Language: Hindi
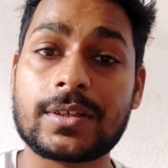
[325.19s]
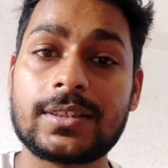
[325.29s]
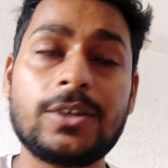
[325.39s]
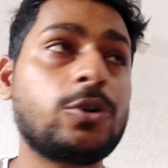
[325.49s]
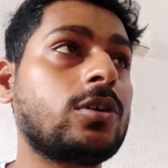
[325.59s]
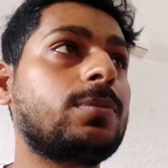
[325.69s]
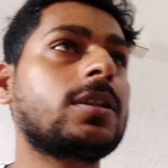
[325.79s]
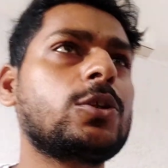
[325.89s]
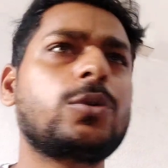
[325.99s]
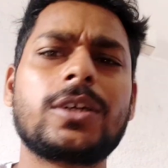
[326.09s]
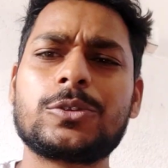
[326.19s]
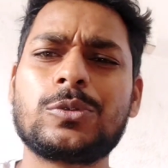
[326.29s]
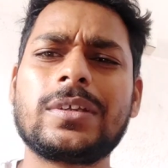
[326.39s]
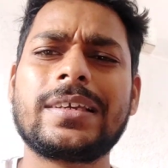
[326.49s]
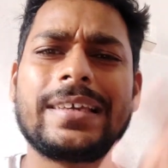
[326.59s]
सकते हैं और भर्ती होने का
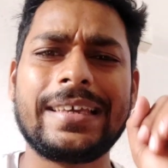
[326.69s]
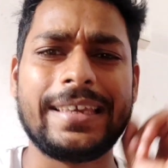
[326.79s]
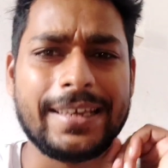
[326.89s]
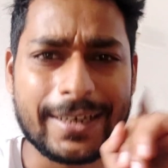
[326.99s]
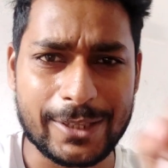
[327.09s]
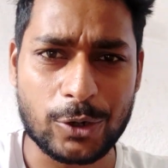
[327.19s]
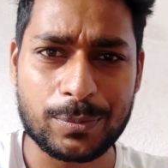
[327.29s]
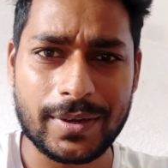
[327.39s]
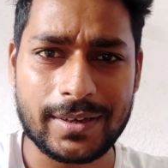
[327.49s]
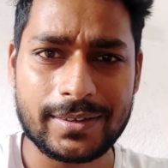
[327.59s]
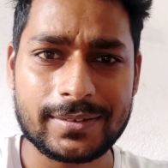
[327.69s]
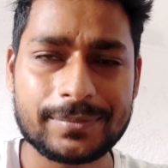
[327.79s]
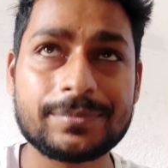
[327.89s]
शुल्क एक हज़ार रुपया है